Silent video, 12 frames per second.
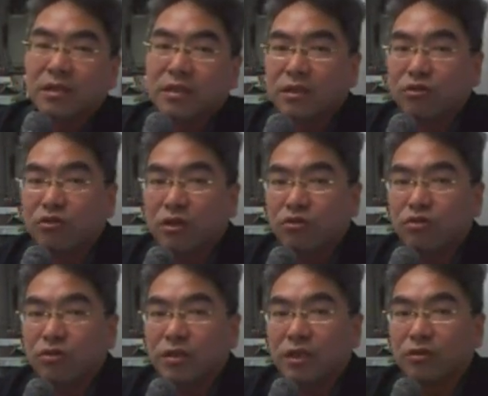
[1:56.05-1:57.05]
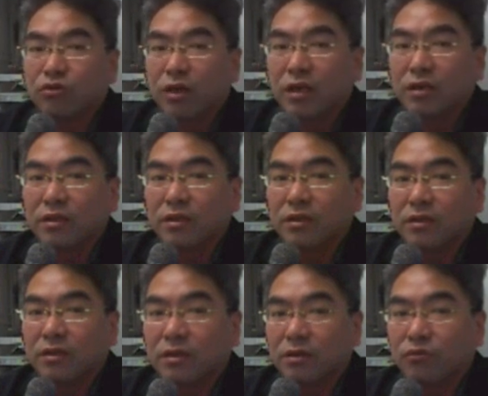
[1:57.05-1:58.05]
请你选取这个专案
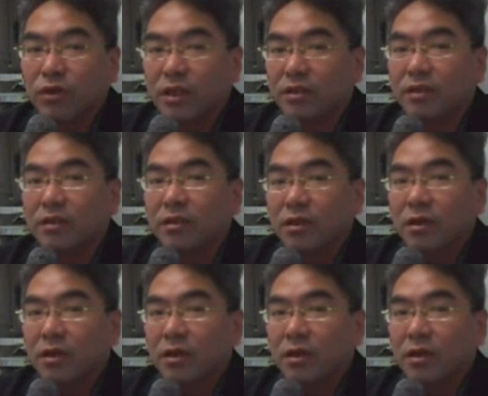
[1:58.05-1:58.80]
的位置；